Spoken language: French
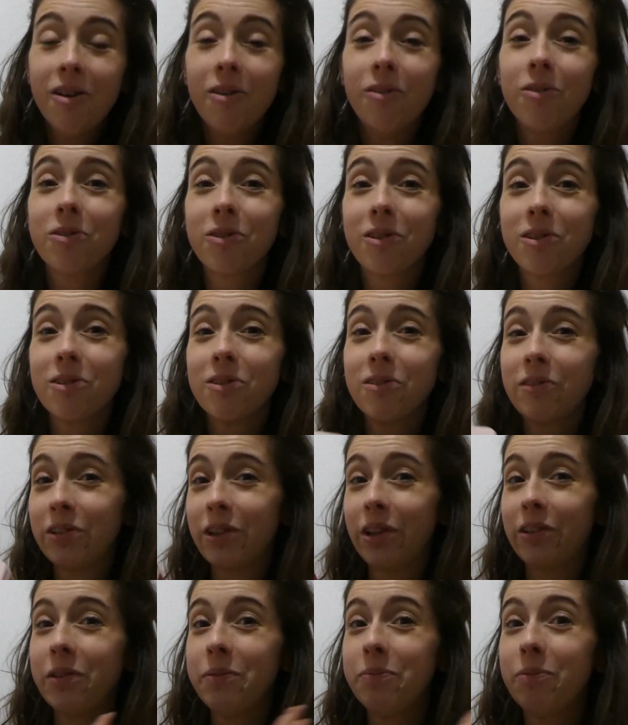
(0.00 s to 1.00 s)
On se retrouve
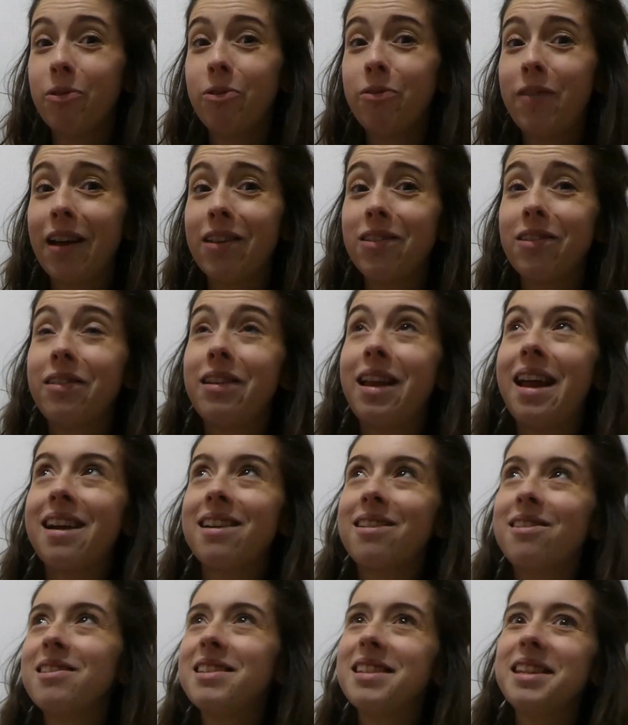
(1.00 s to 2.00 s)
aujourd'hui pour l'ouverture de la
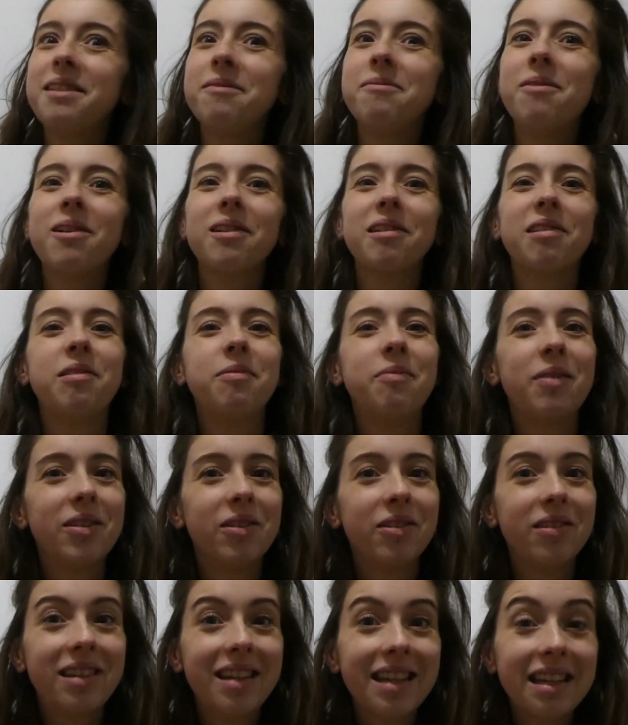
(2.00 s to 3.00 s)
Glossy Box du mois
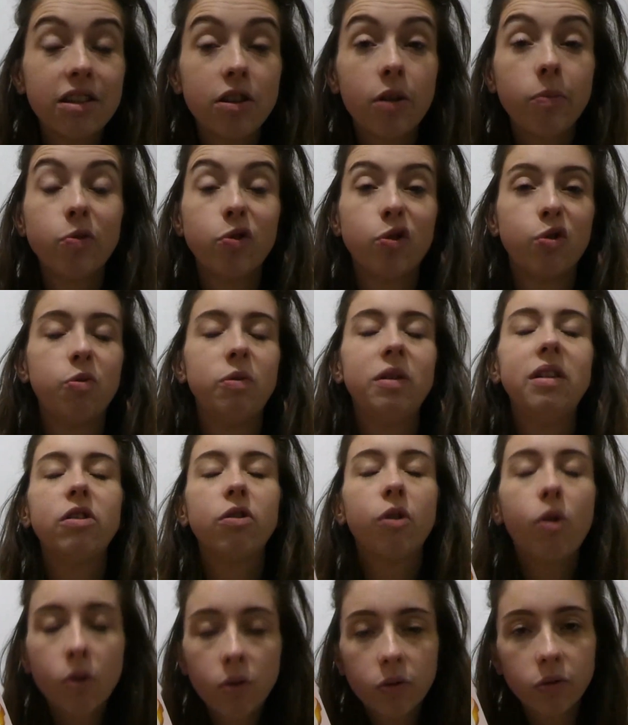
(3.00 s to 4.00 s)
de décembre. Je suis
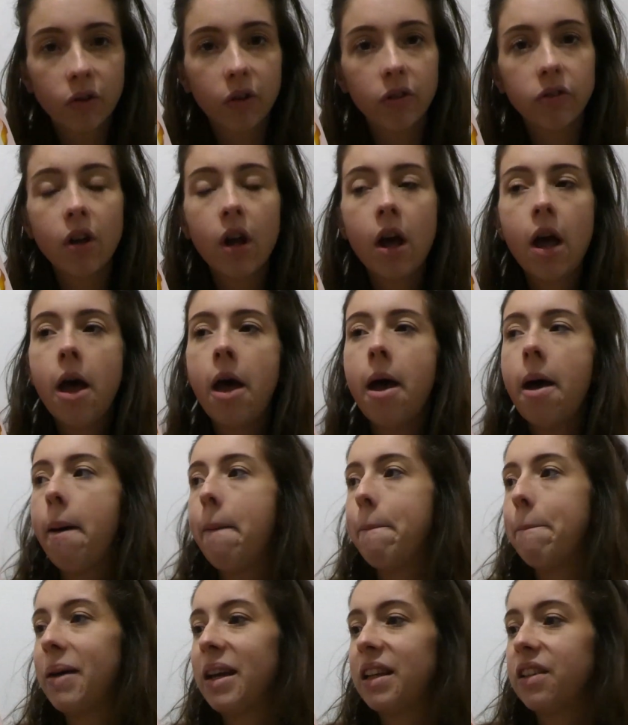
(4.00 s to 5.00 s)
trop contente
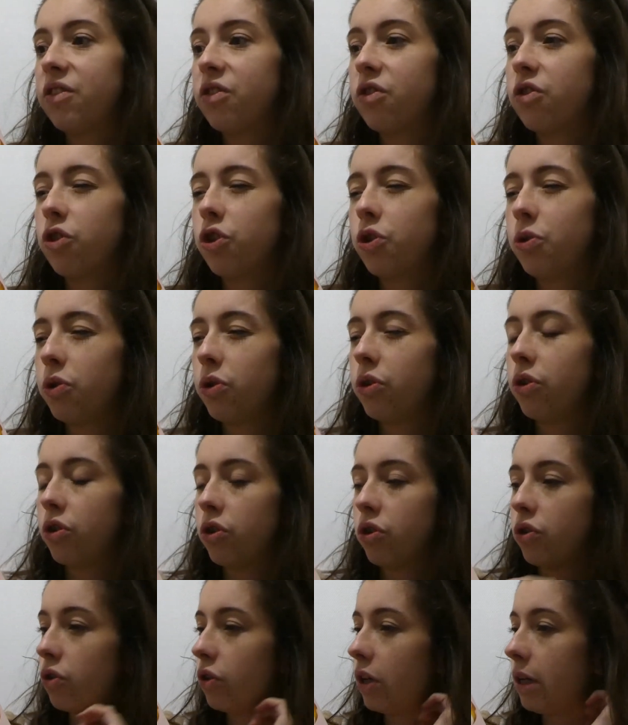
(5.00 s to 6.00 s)
parce que
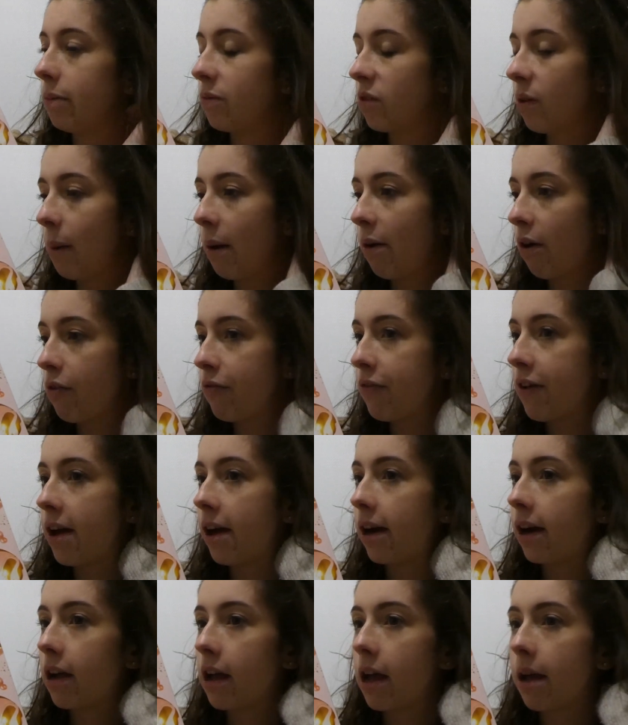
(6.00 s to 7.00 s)
je... il me semble avoir fait
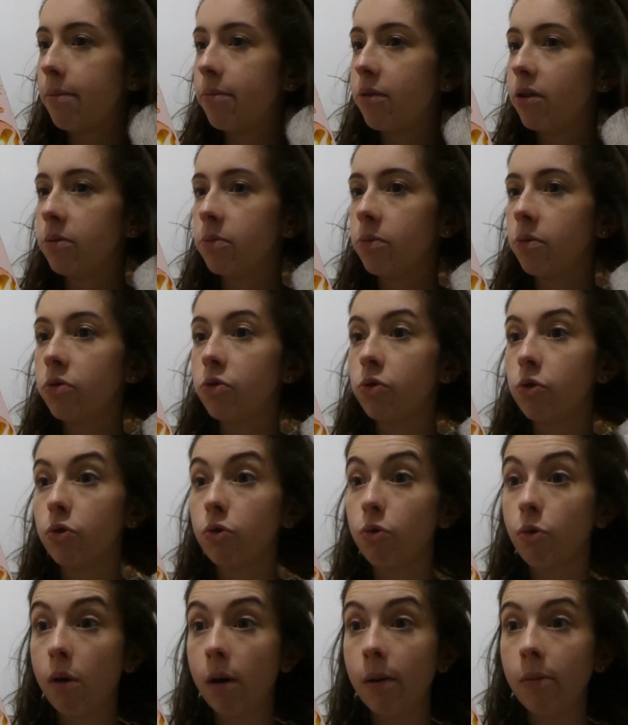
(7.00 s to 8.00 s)
un réabonnement de
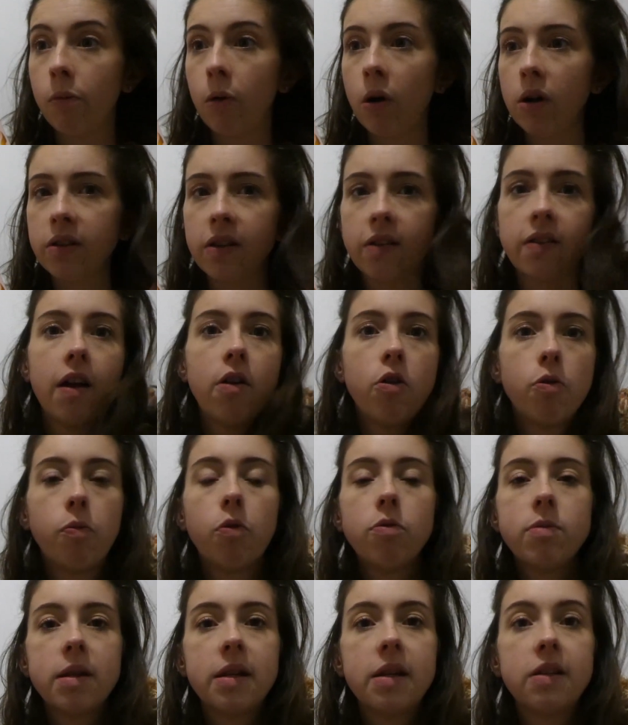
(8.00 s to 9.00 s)
3 mois, c'est ça, le
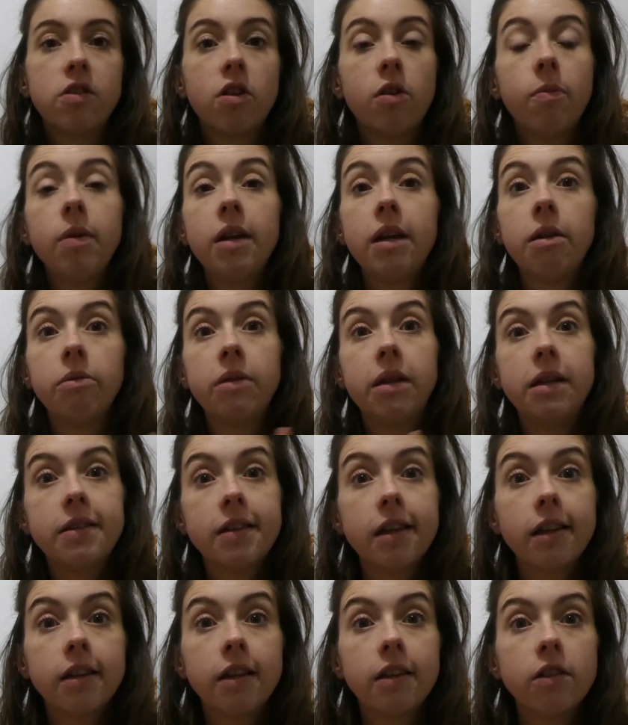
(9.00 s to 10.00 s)
1er décembre, et on est le
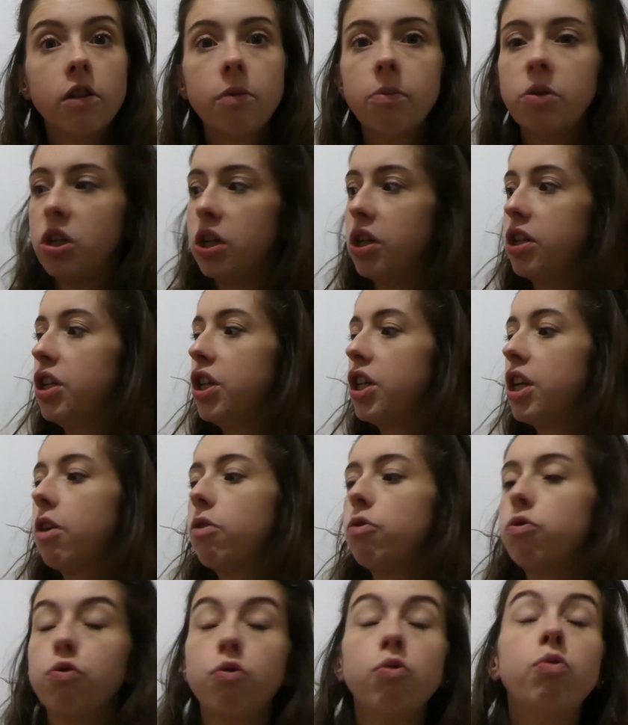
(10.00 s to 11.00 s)
5 décembre et je l'ai déjà
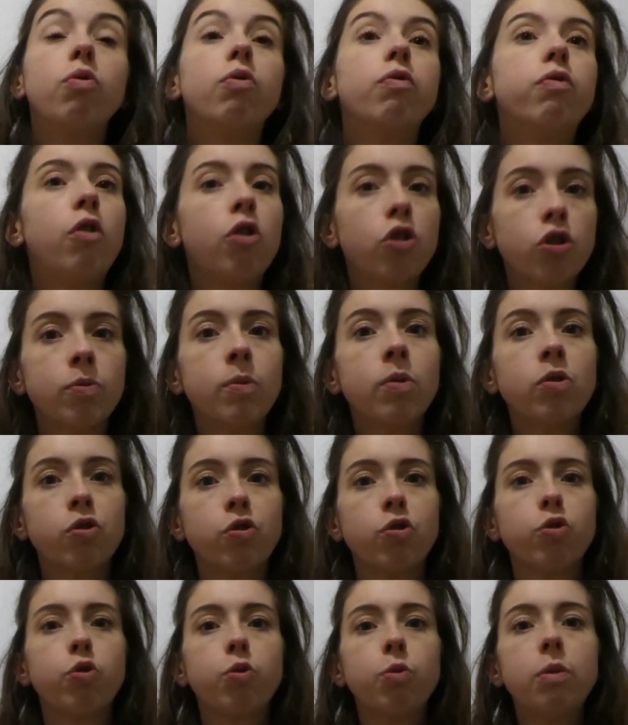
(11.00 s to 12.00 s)
reçu, donc franchement je
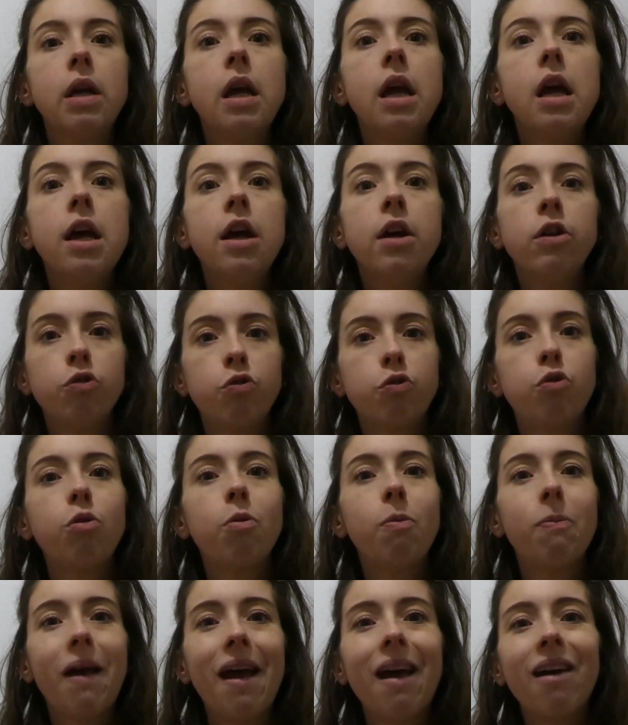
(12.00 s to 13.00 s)
suis
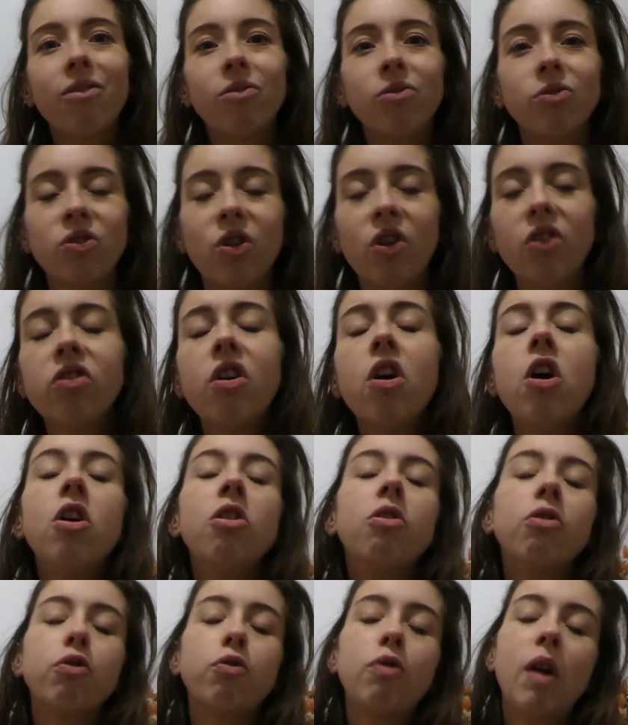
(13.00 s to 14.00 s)
super contente.
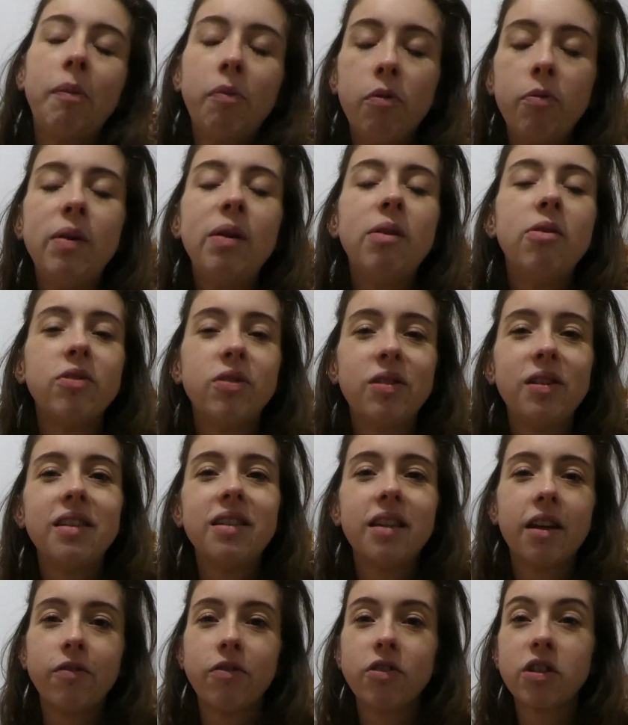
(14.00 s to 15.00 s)
Donc je vous la publie le
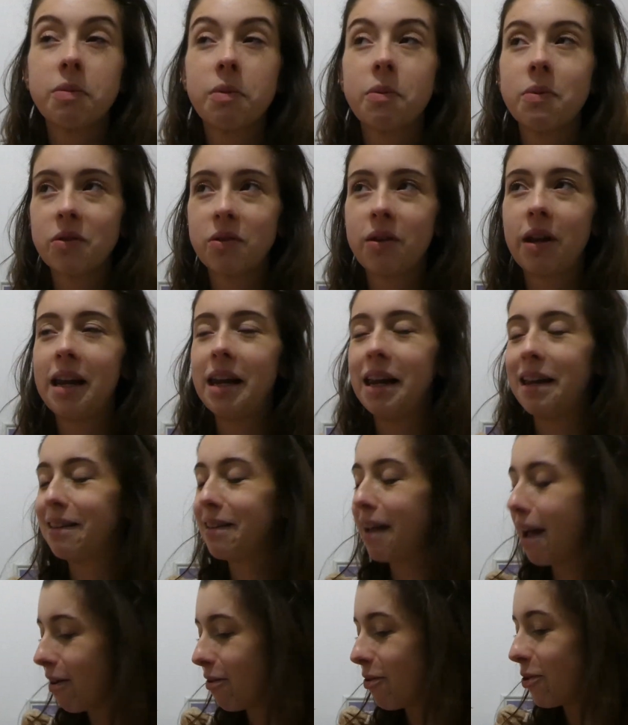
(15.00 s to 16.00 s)
6, hein, forcément, parce que là il est
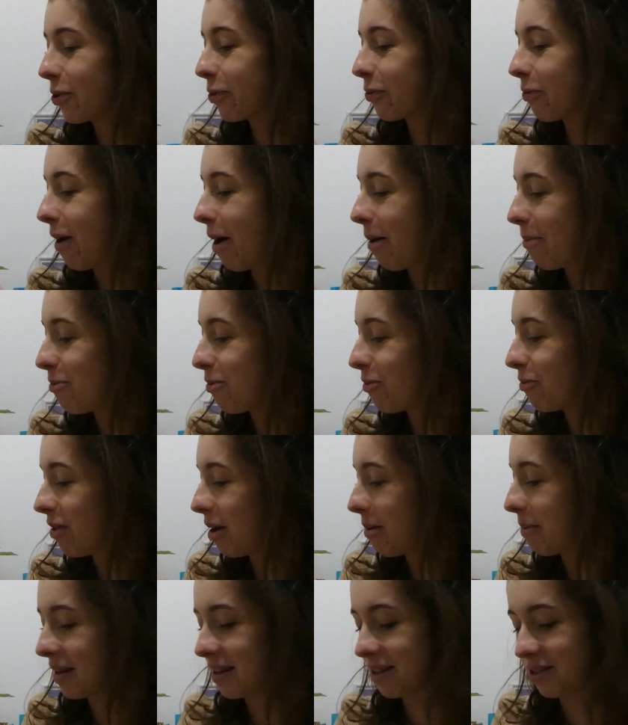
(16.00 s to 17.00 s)
tard le soir pour vous
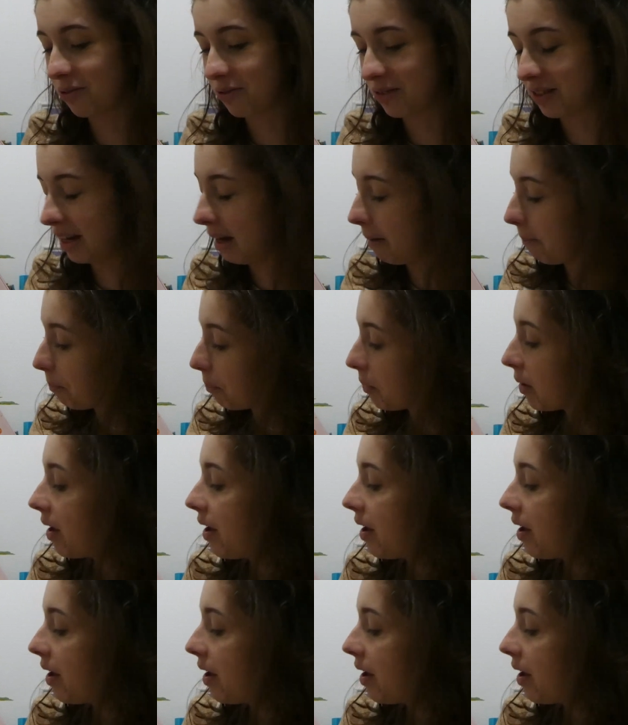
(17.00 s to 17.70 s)
la présenter.